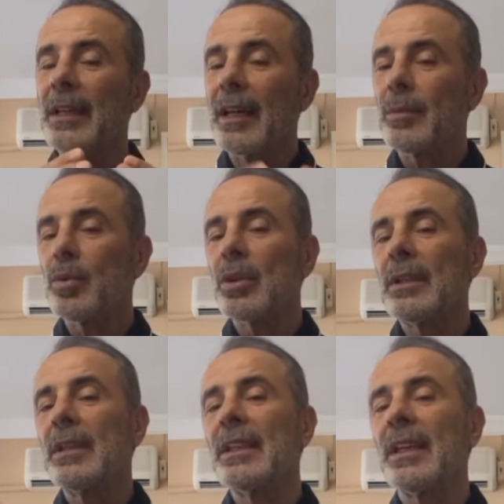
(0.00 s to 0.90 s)
Yani burada
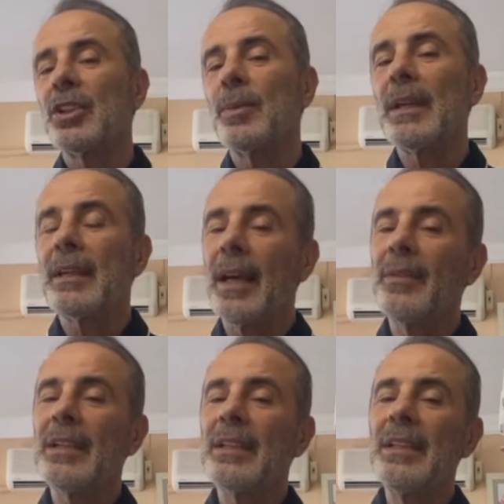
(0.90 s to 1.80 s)
geçmek.
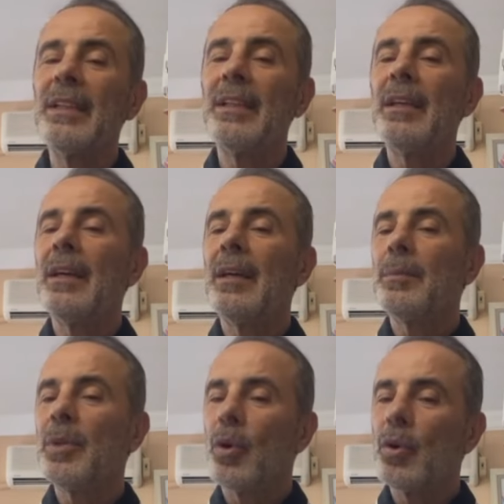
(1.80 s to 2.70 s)
Evet Lille
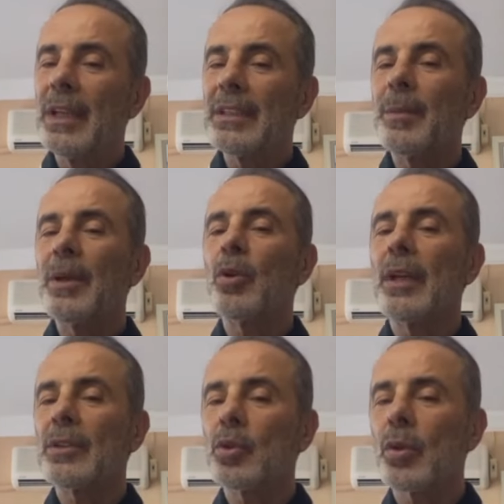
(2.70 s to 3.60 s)
bir oyun ezberi
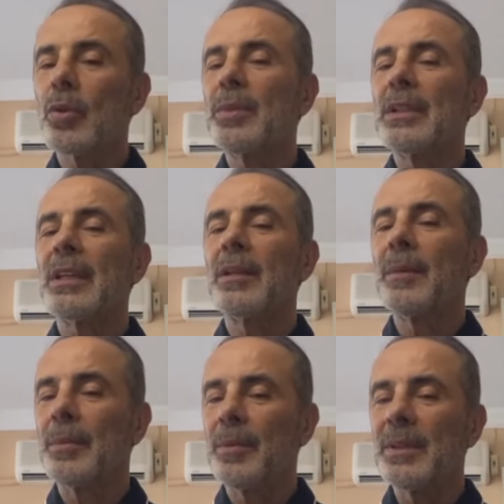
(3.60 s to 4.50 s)
olan zor bir takım.
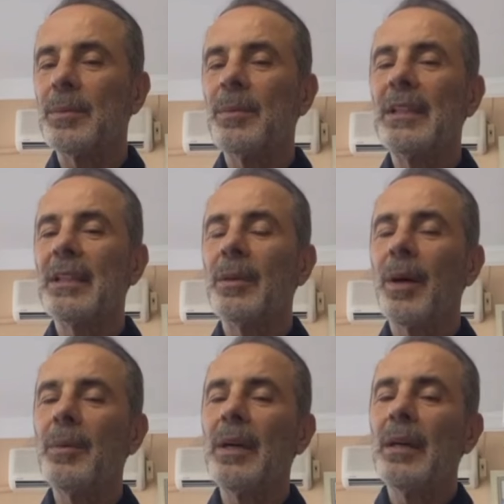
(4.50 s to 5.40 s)
Hepimizin bildiği gibi
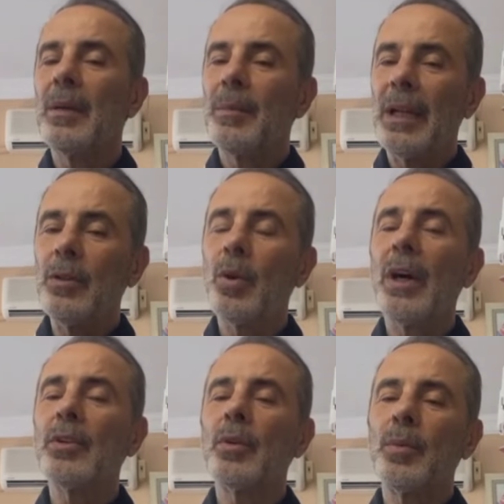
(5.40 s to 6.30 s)
ama ben
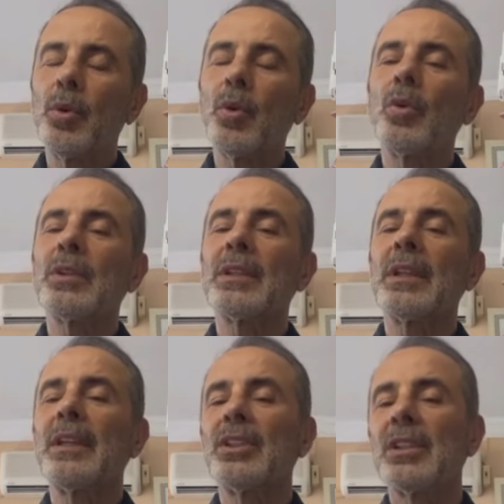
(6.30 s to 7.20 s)
Lugano'yu büyük olasılıkla
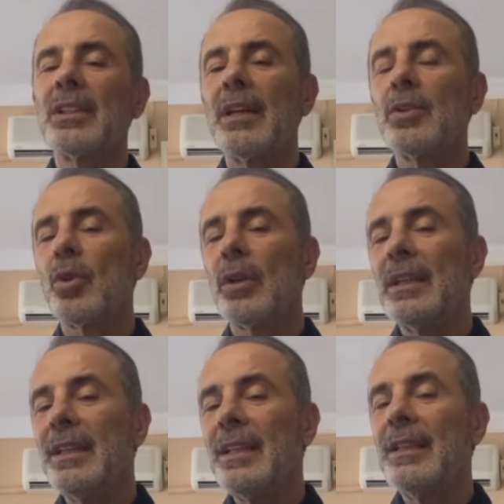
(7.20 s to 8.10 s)
geçtikten sonra
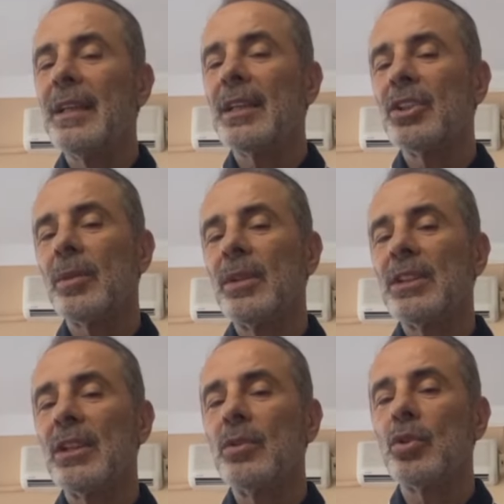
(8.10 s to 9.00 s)
Lille'de
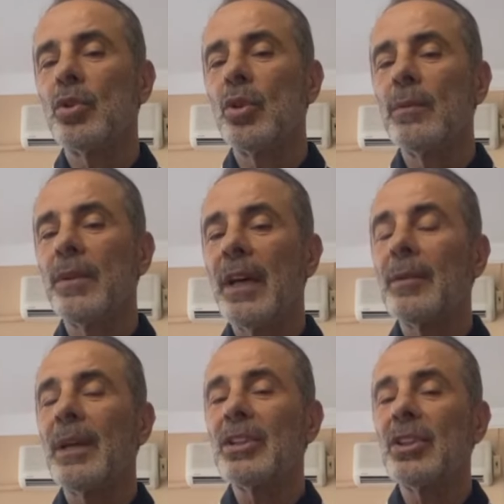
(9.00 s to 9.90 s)
geçebileceğini düşünüyorum.
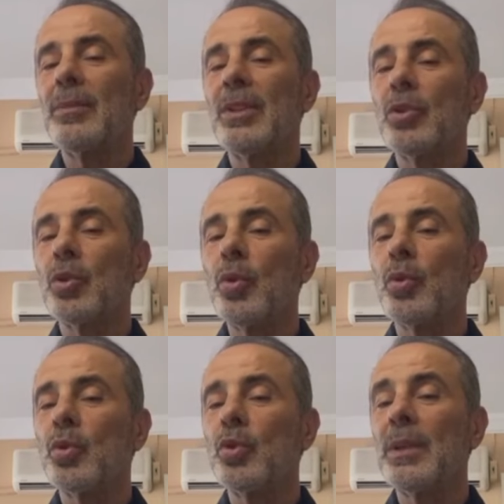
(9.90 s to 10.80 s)
Fenerbahçe'nin bir de çok
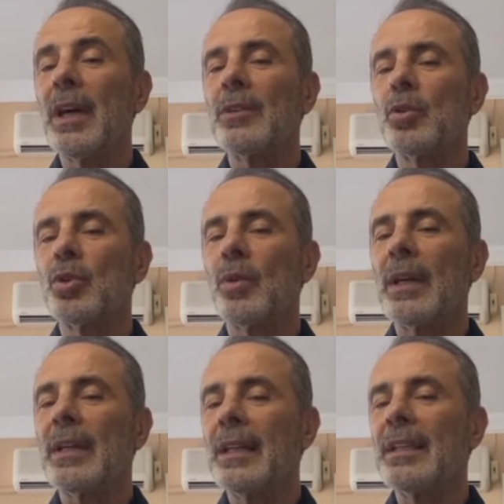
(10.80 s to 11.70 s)
güçlü bir kadrosu var.
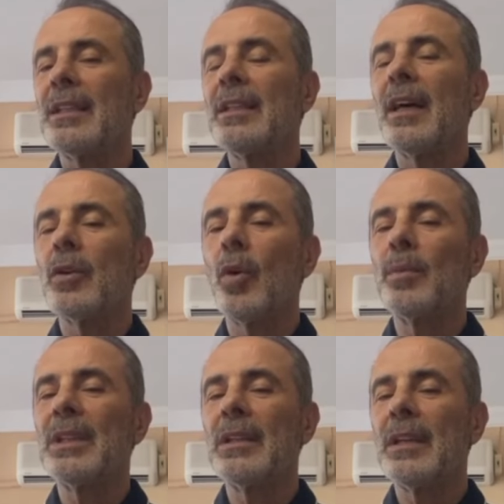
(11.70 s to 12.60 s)
Yani iki tane
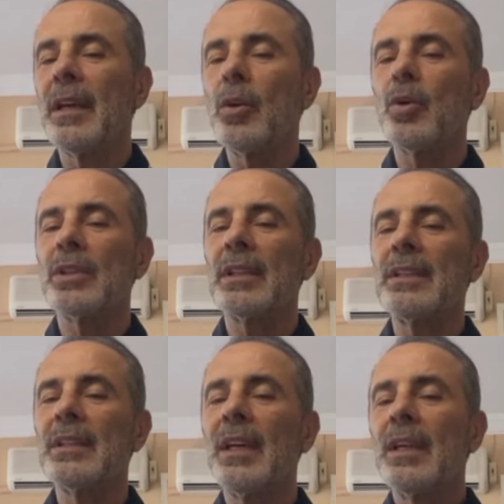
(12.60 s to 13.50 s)
11 lige
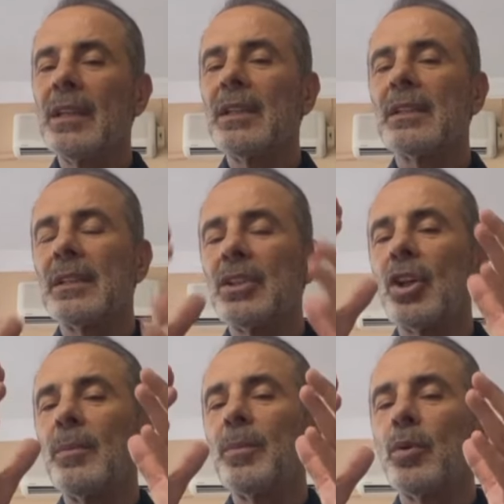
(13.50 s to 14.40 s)
koysanız ikisi de
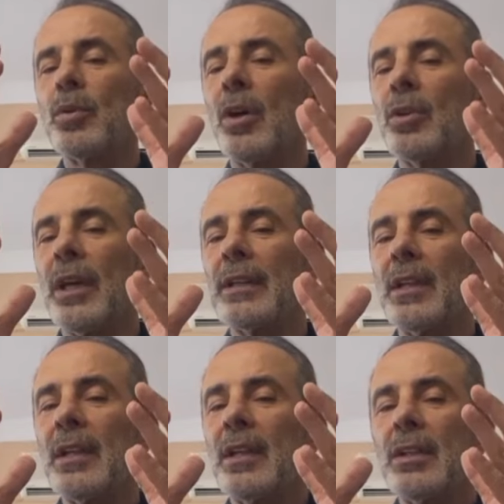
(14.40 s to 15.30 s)
şampiyonluğa oynar.
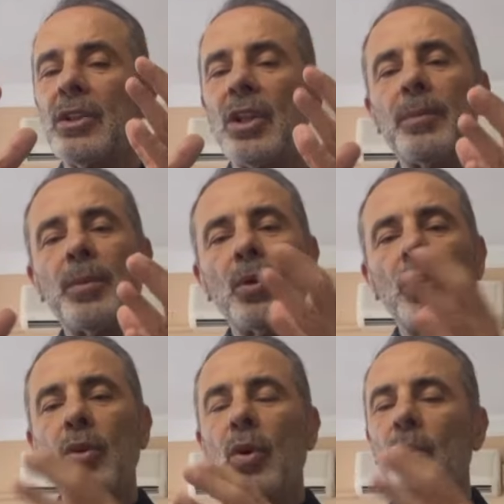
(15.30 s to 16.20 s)
Şampiyon
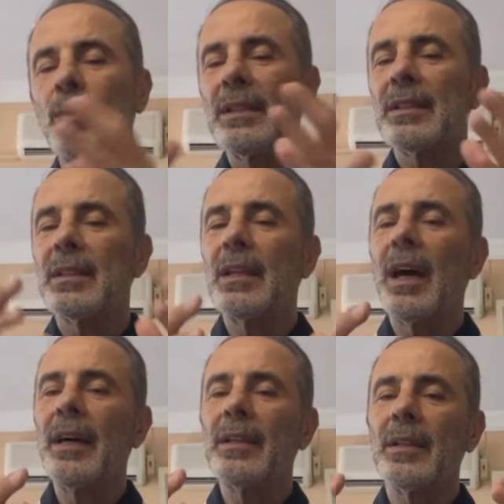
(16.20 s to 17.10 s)
olur olmaz e,
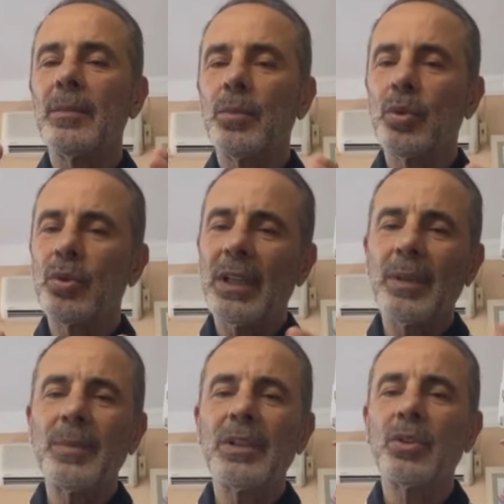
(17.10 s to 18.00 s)
ayrı. Bütün
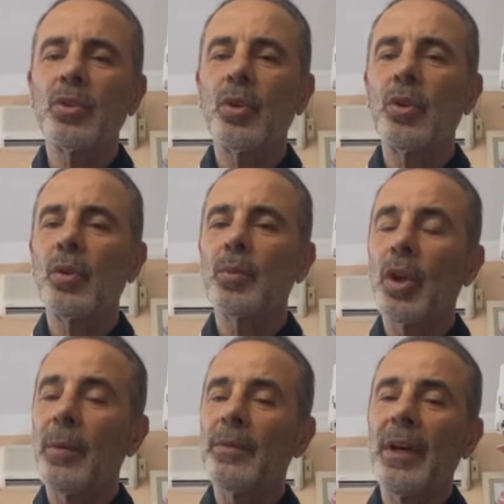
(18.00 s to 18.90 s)
takımlar için söylüyorum bunu.
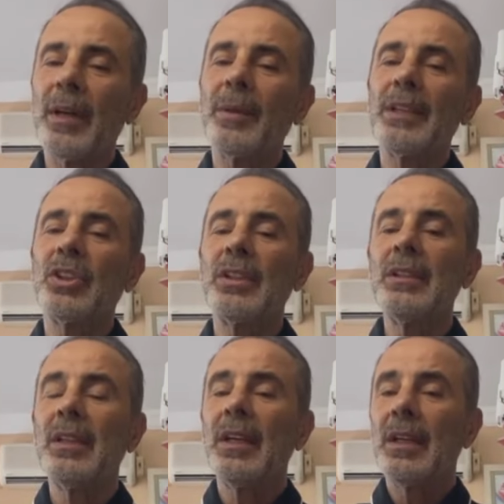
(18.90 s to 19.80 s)
Ama
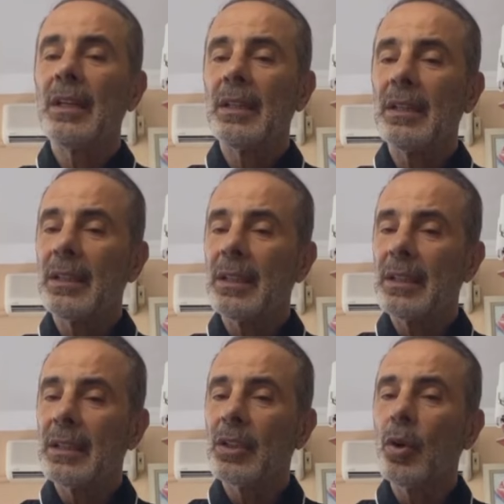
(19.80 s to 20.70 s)
Fenerbahçe'nin
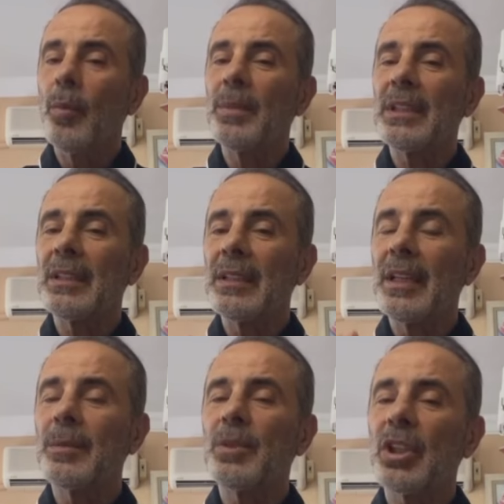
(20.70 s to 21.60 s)
2-11'i e, de
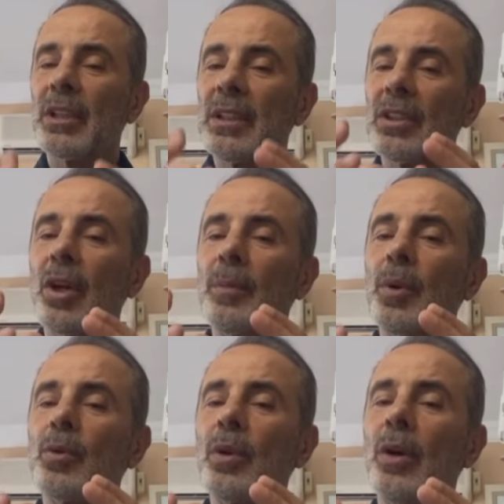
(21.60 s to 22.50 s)
net bir şekilde
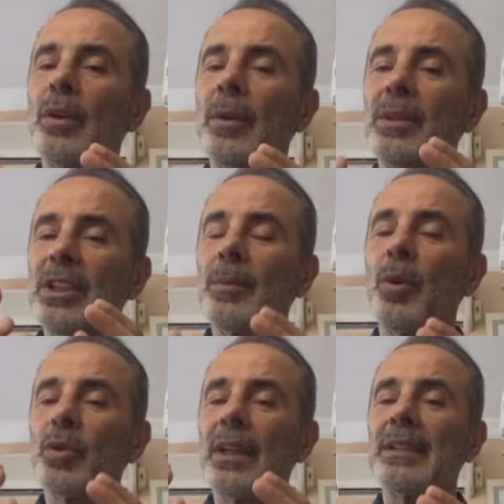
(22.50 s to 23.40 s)
şampiyonluğa oynayabilecek
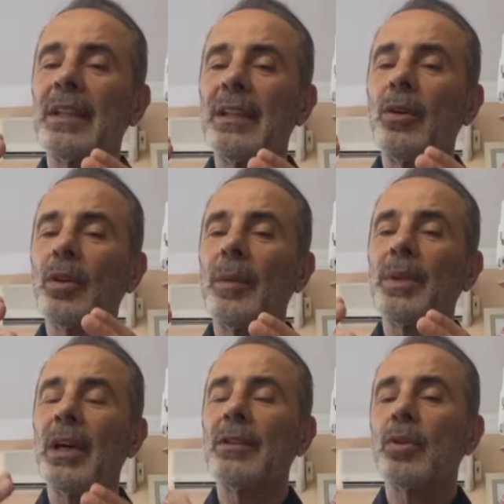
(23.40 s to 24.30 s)
potansiyeli olan
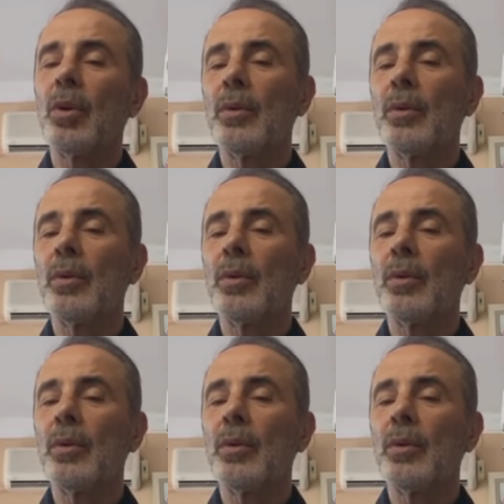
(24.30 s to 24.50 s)
bir kadro.